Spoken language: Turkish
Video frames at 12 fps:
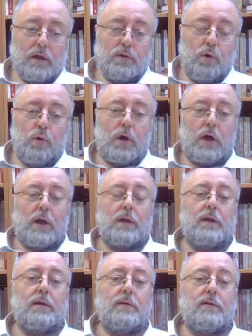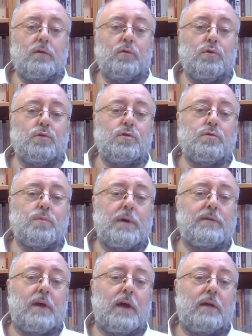Doğu Karadeniz'in kuş
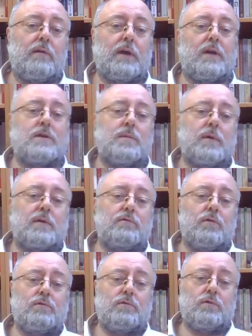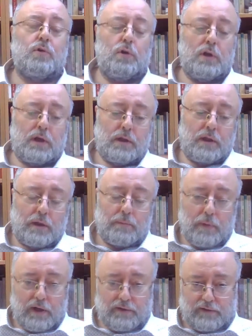uçmaz kervan geçmez
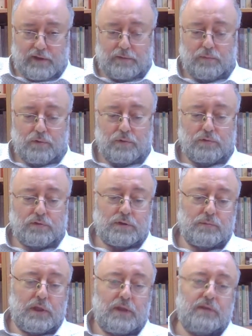köylerinden bahsetmiyoruz şimdi.